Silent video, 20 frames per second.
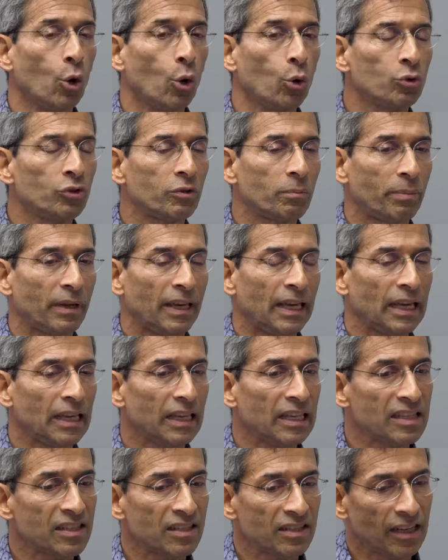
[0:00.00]
Und B
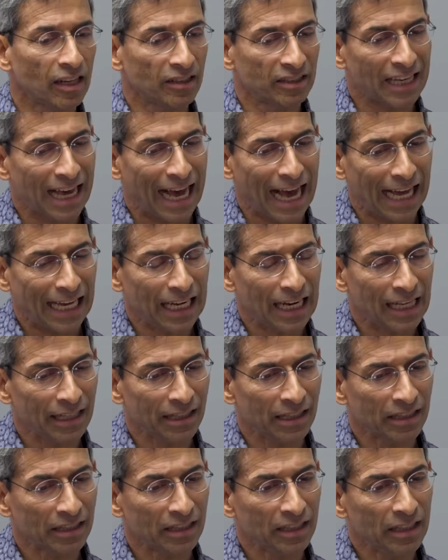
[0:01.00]
ist ja die
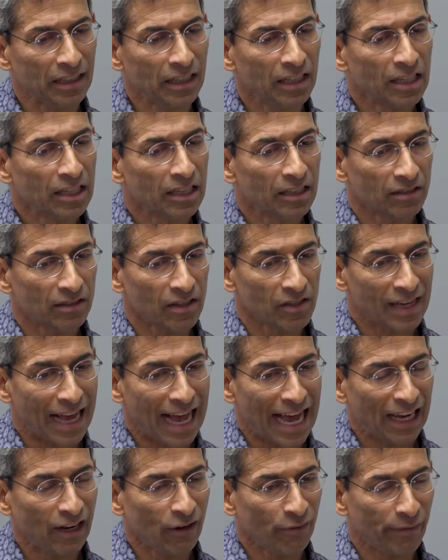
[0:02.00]
Heilenergie,
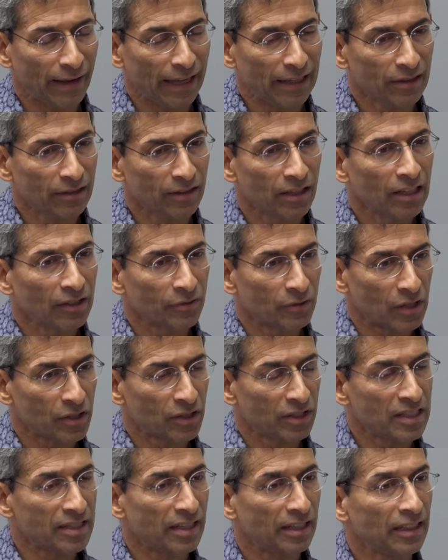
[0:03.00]
das Heilfeld,
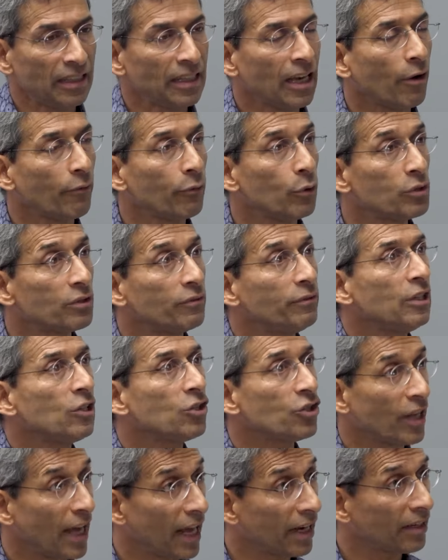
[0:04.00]
das diese Dinge auflöst,
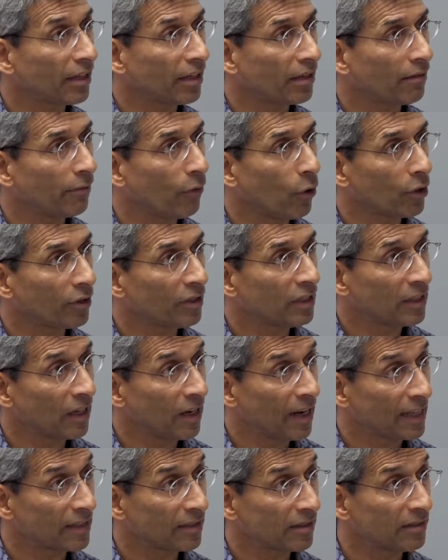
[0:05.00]
viel stärker geworden in
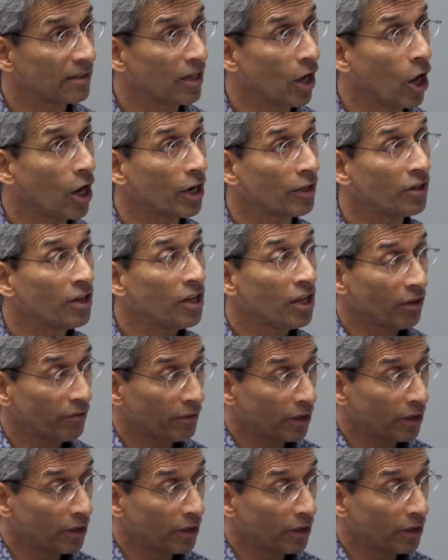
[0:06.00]
den letzten Jahren.